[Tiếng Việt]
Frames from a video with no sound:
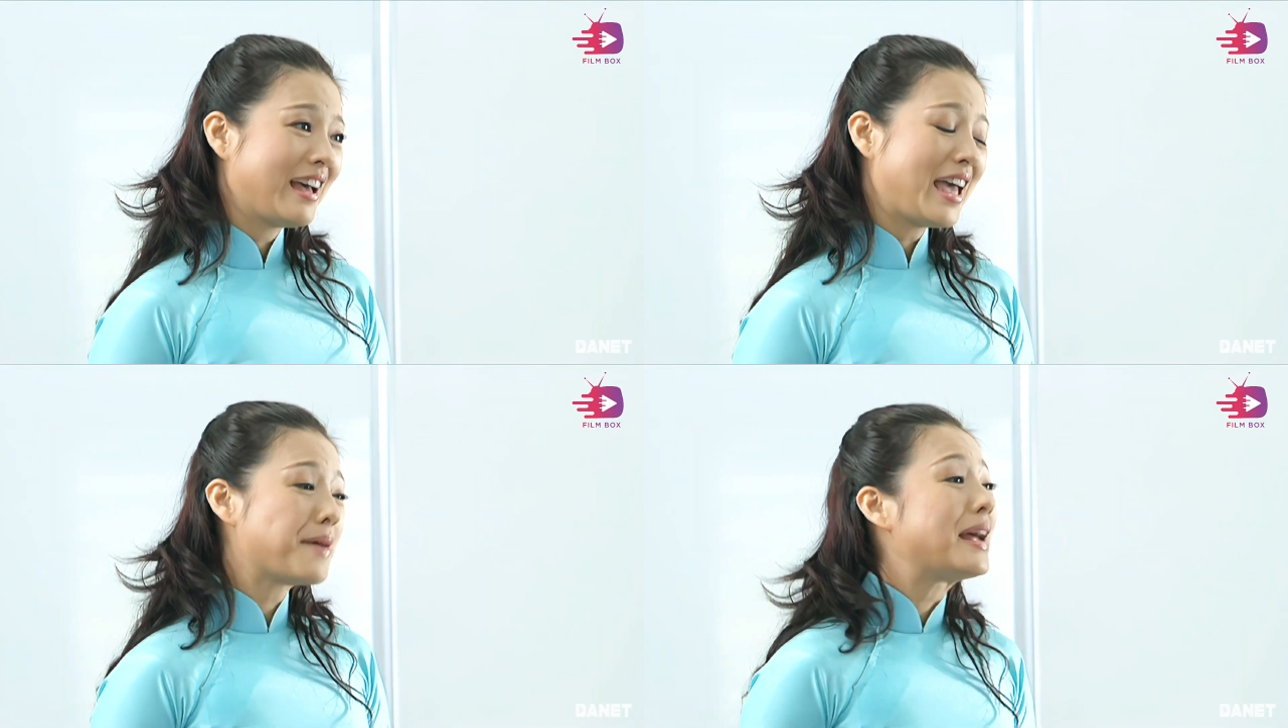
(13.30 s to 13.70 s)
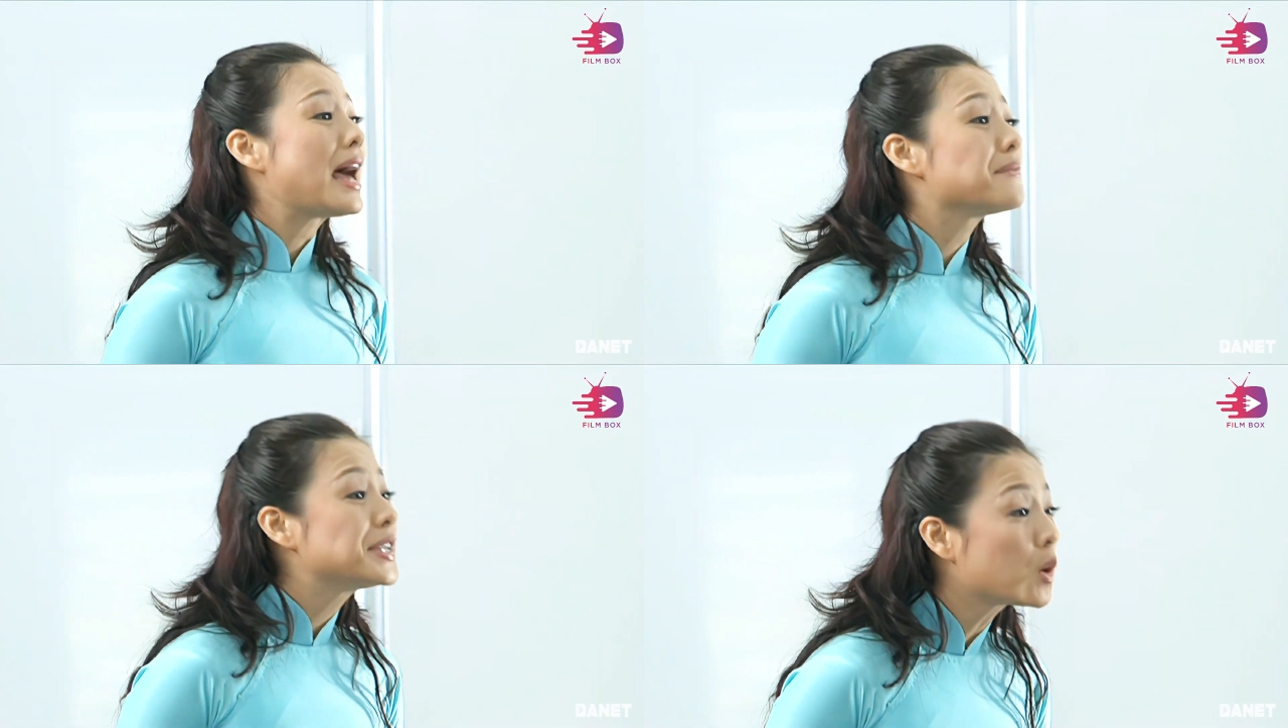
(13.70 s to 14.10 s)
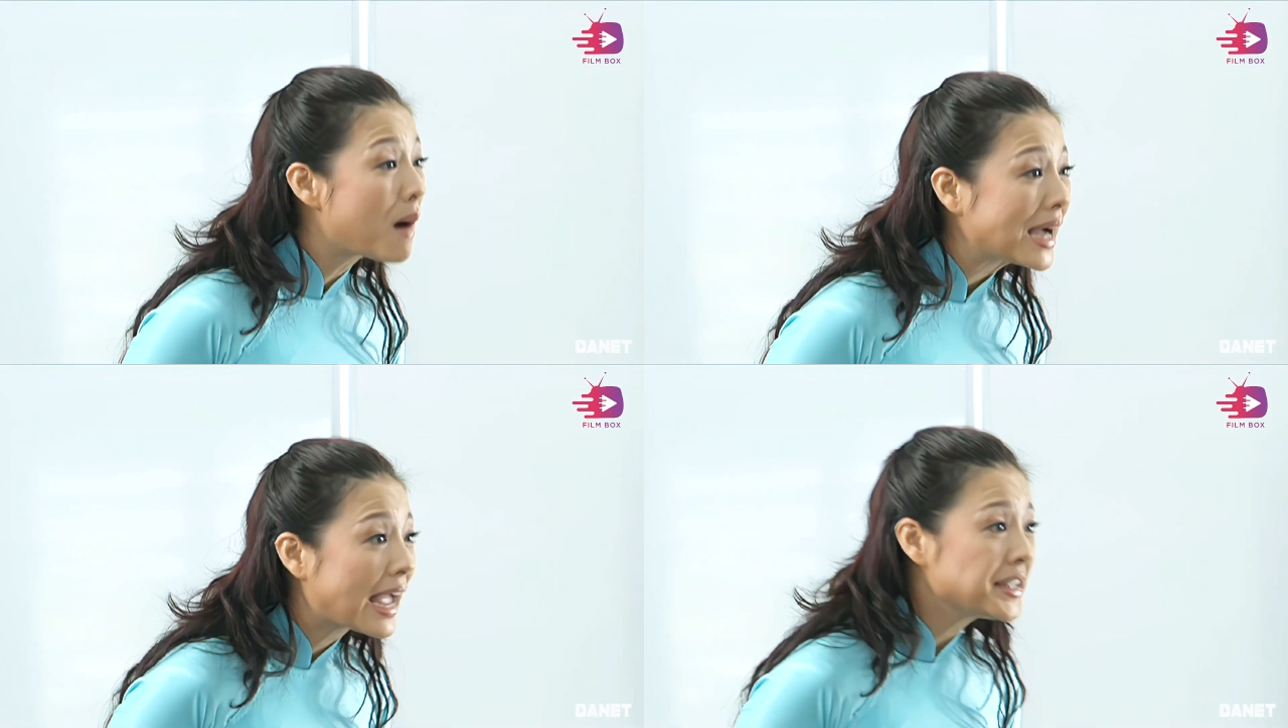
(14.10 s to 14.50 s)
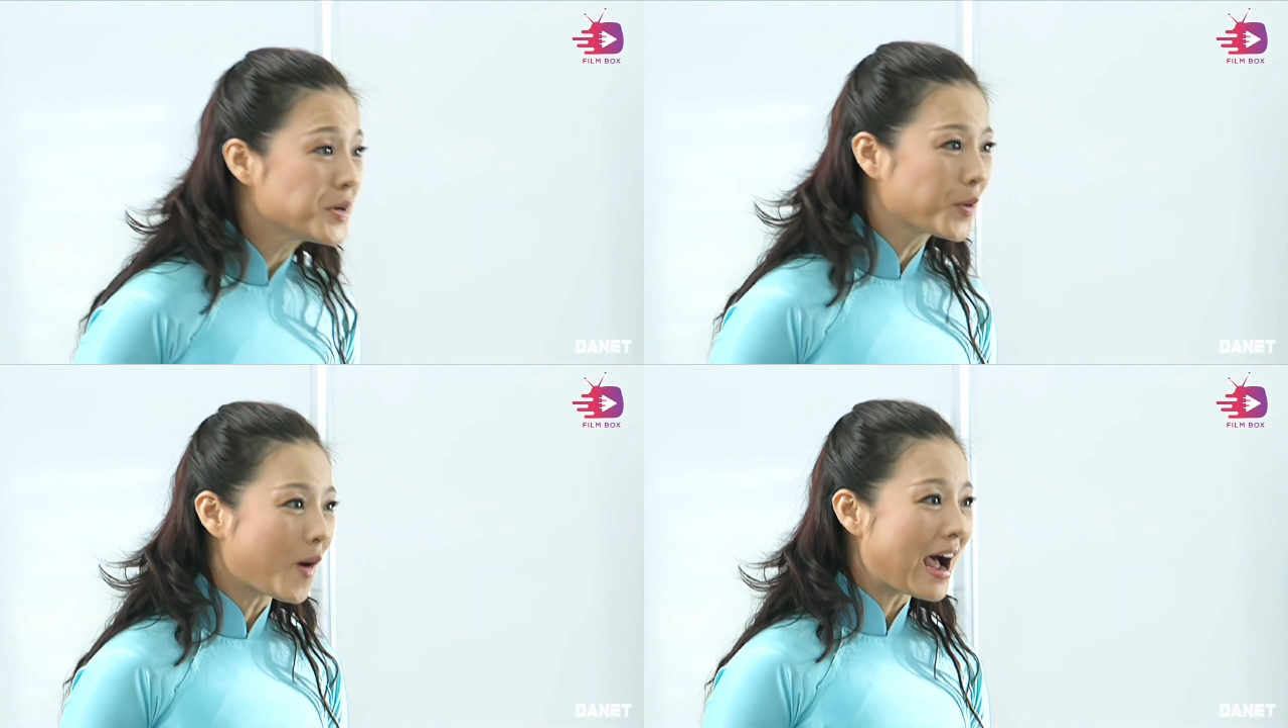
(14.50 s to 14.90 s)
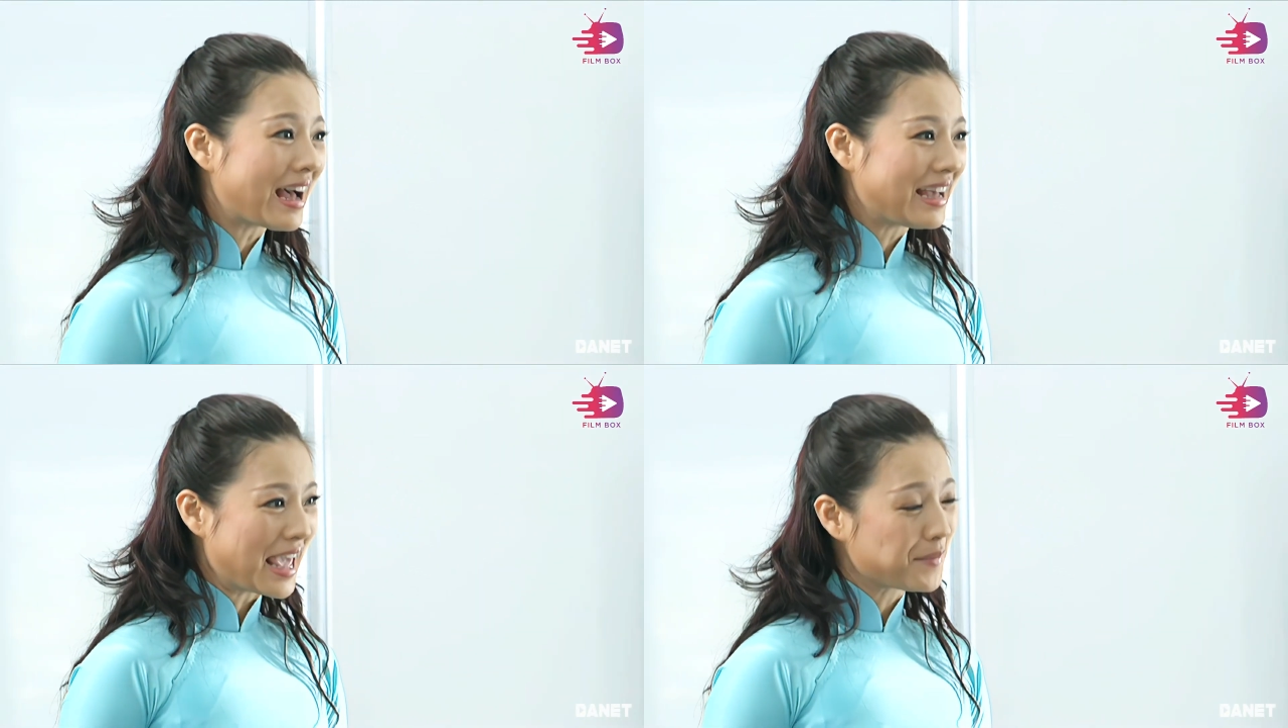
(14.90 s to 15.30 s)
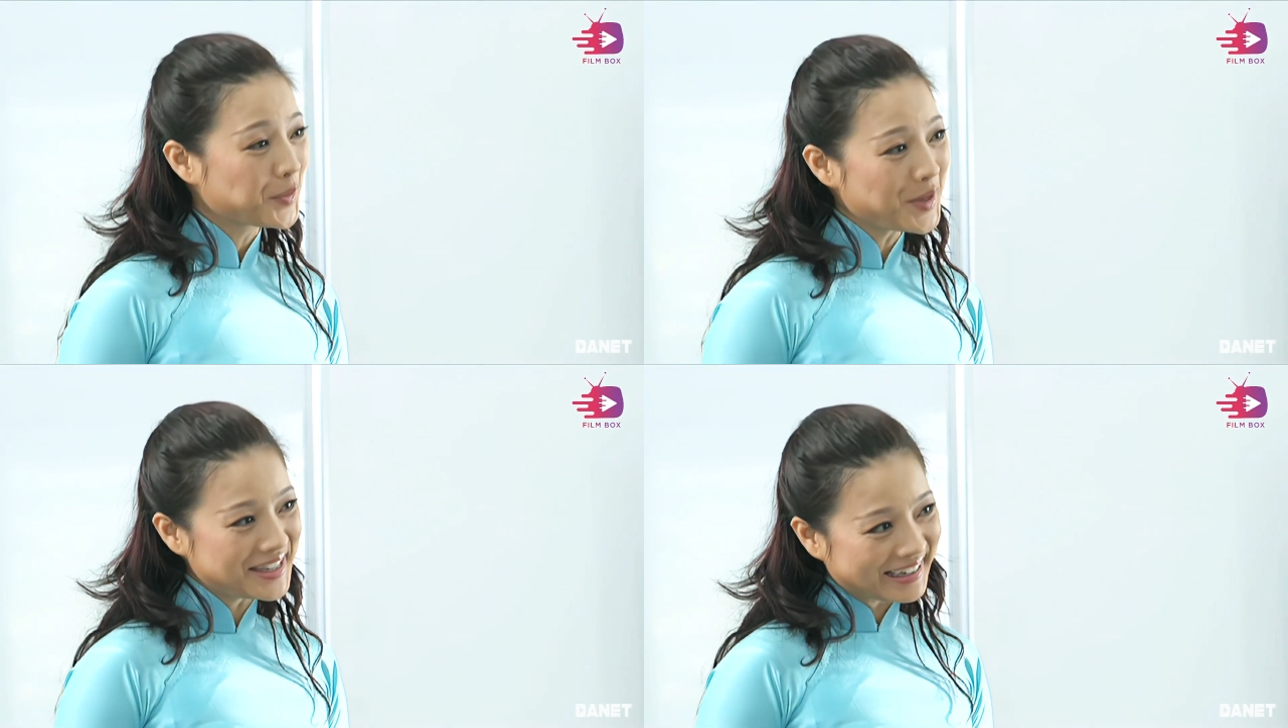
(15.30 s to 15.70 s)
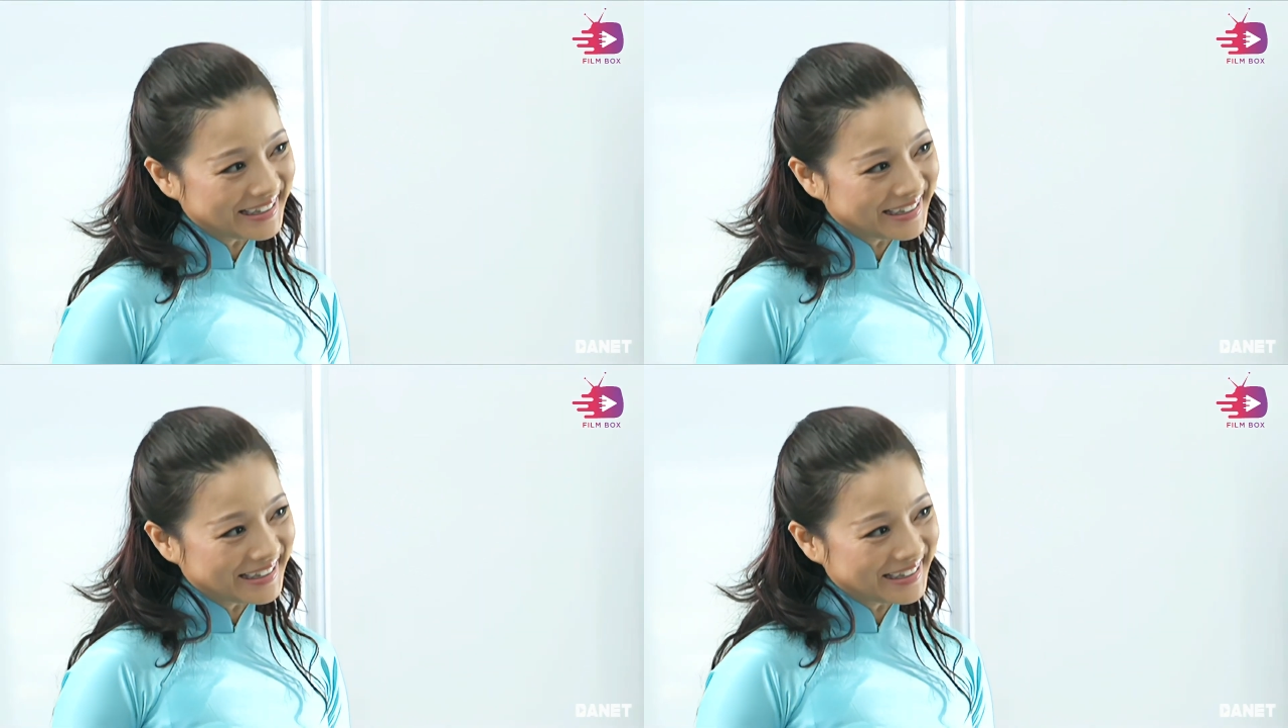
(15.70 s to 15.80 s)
Em đã làm gì trong ba tháng vừa qua, em Tuyết dễ